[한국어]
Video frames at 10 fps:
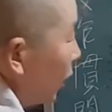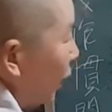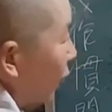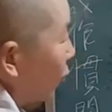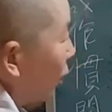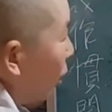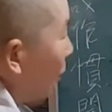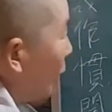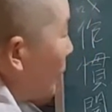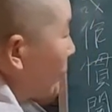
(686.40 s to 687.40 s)

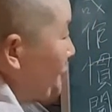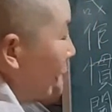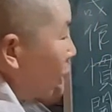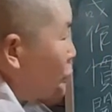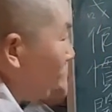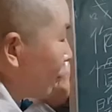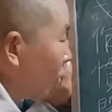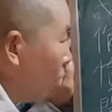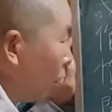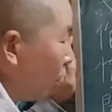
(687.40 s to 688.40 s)
스님께서 법의 자리에
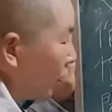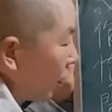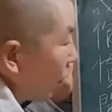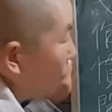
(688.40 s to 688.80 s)
올라서